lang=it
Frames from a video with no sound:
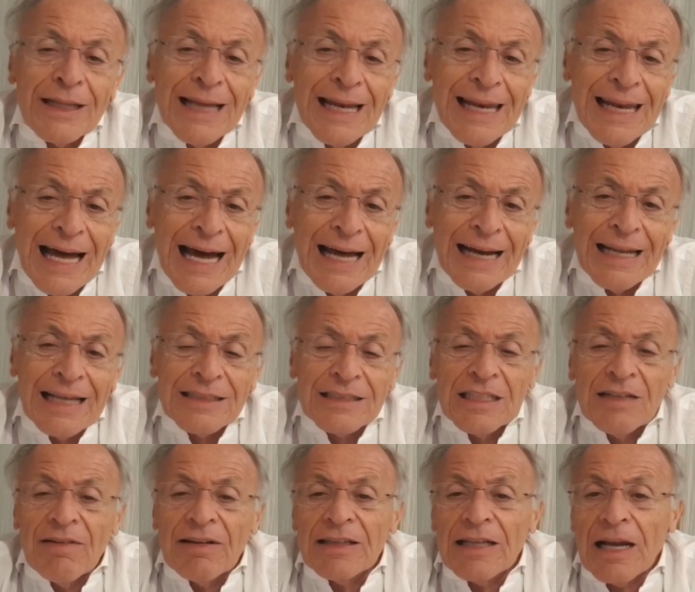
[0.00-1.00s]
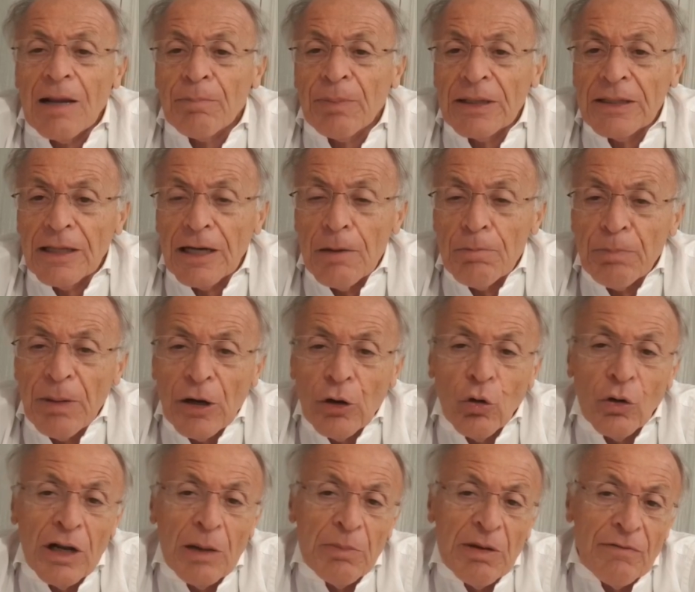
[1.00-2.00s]
dall'area se deve andare a prendere il
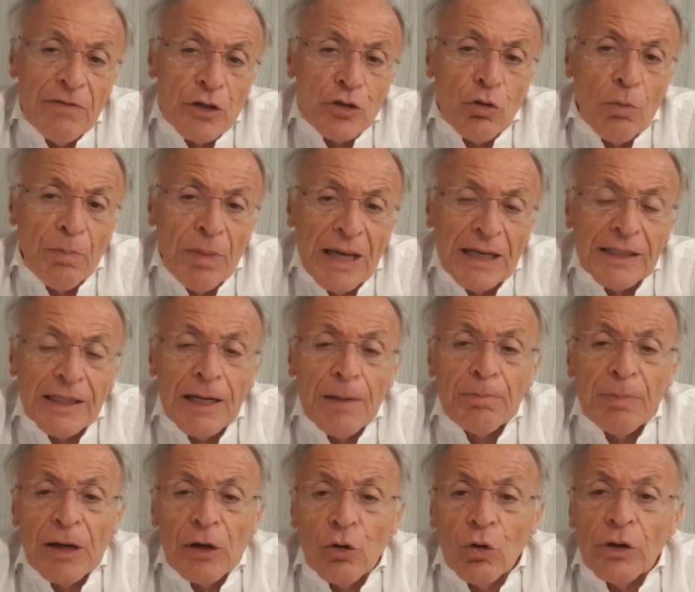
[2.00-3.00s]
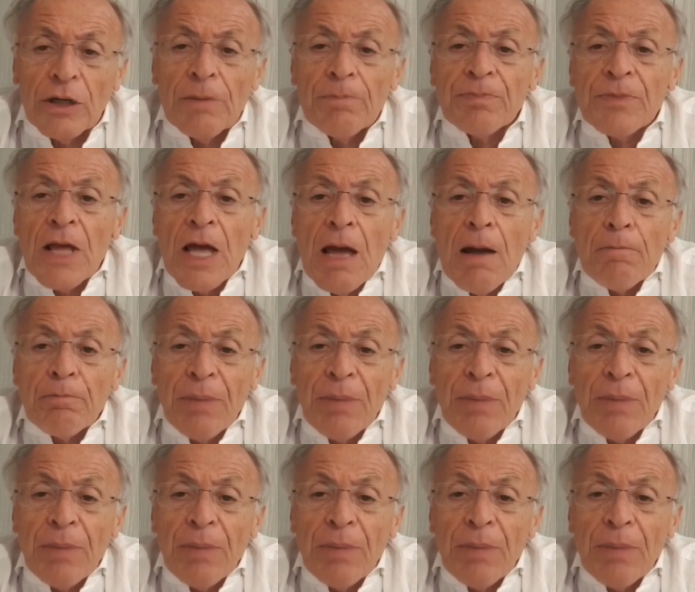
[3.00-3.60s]
pallone abbiamo visto perdere palloni,